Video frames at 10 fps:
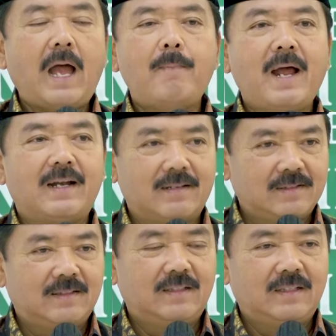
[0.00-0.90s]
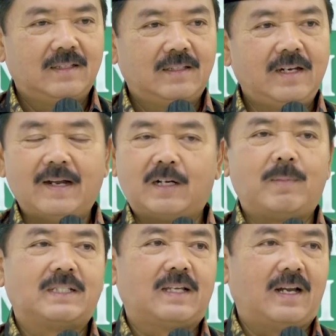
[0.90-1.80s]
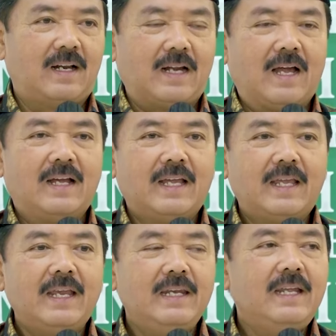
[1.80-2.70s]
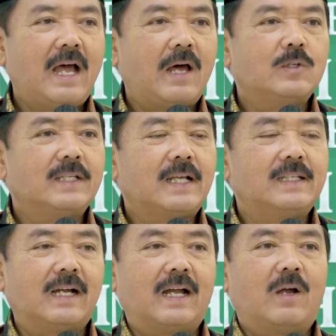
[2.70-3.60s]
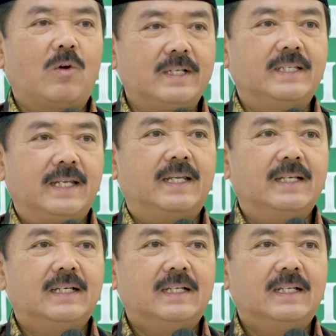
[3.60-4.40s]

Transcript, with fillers: aman tidak ada masalah. Nah, ini harus kita jaga kondisi ini.